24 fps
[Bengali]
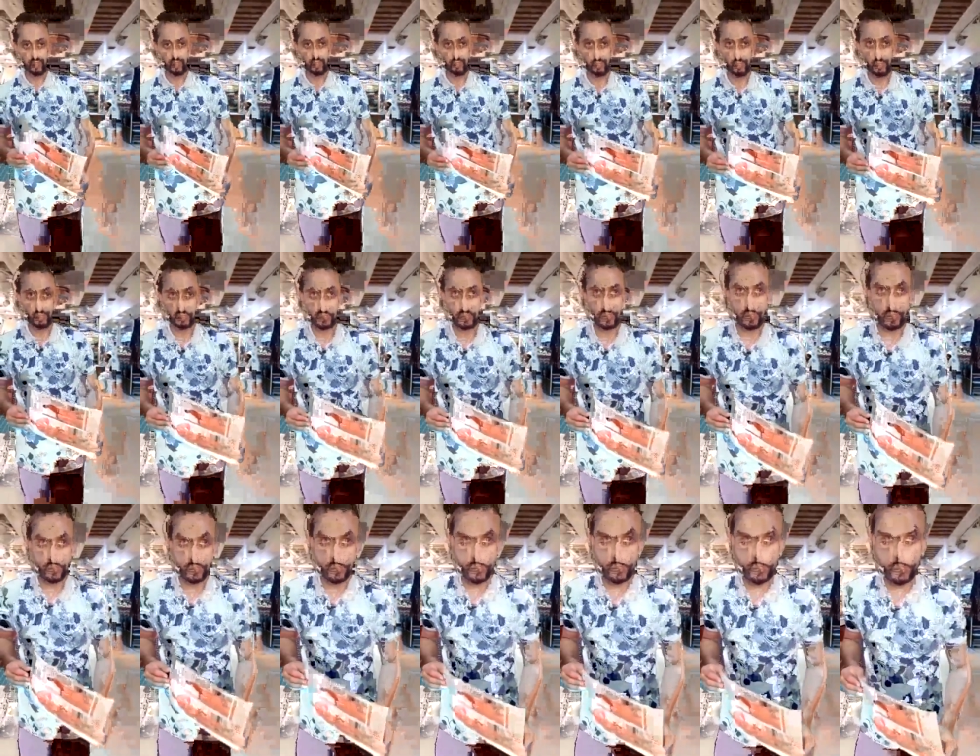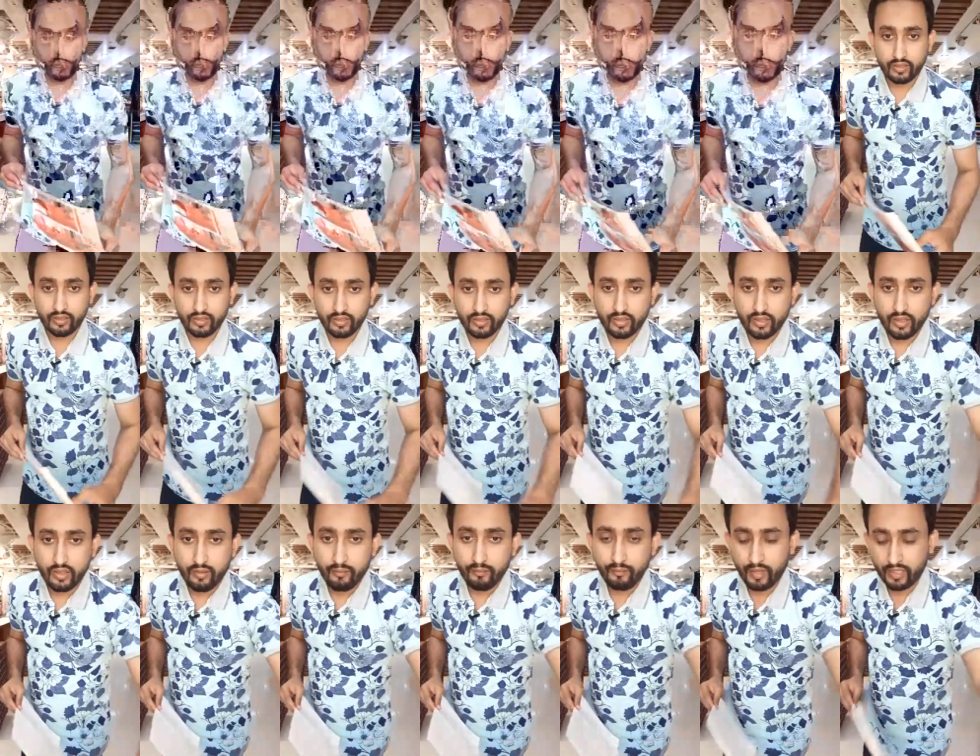বলছেন
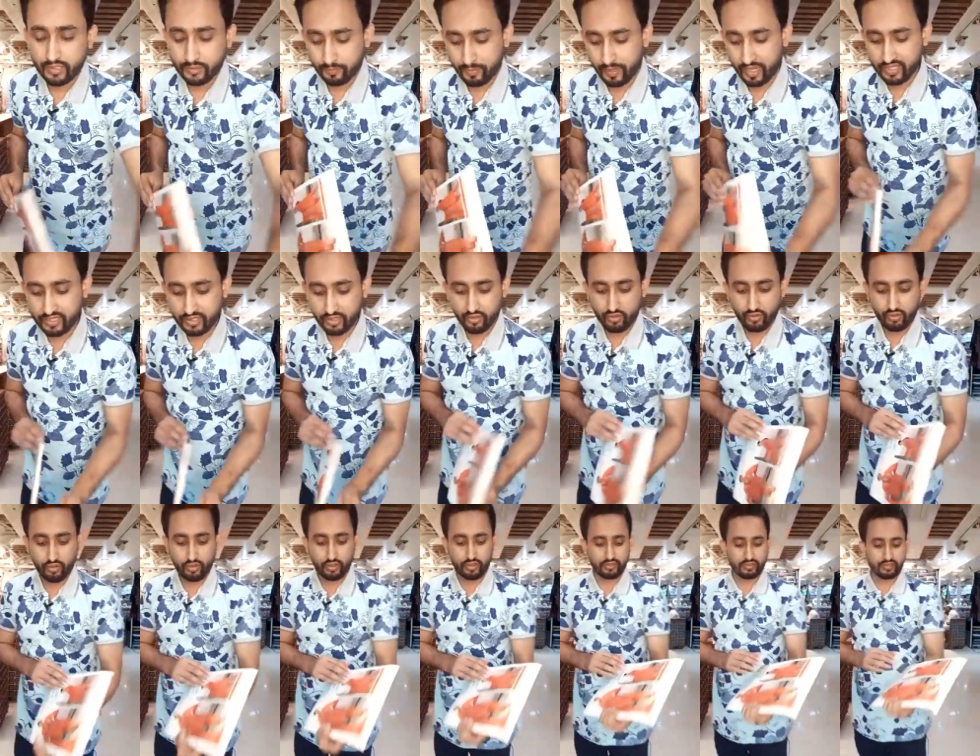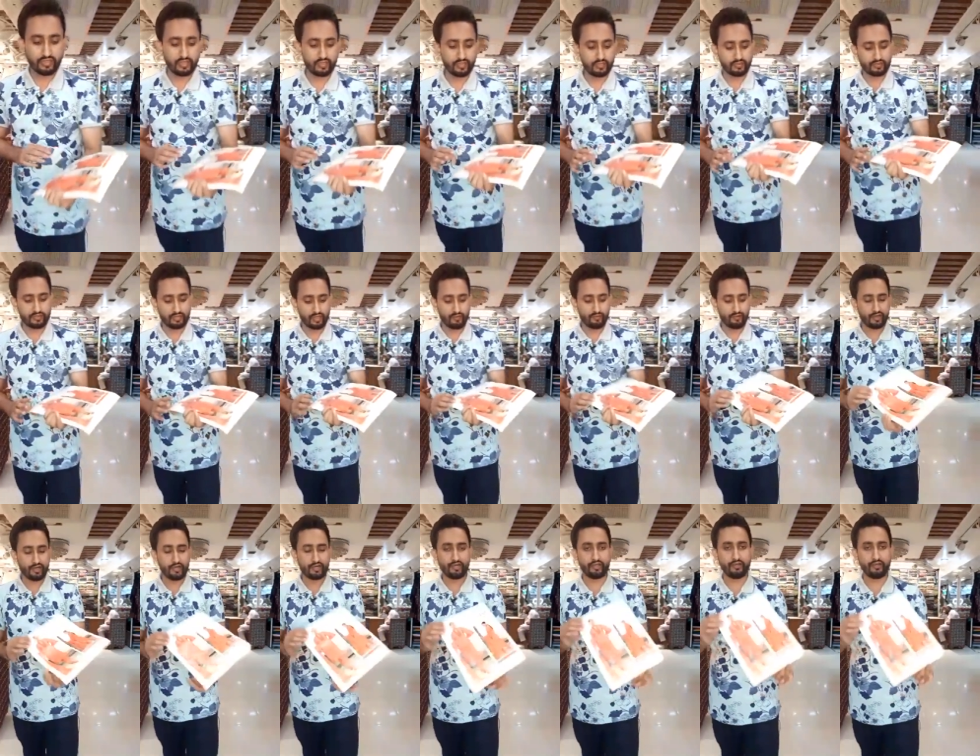প্রাইস প্রাইসটা হলো অনলি থার্টি সেভেন হান্ড্রেড